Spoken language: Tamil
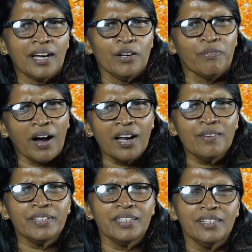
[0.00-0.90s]
நாங்கள்
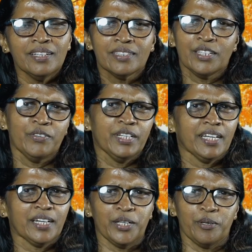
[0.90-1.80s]
வாழ்வது தேவனுடைய
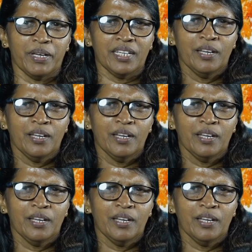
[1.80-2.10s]
கிருவை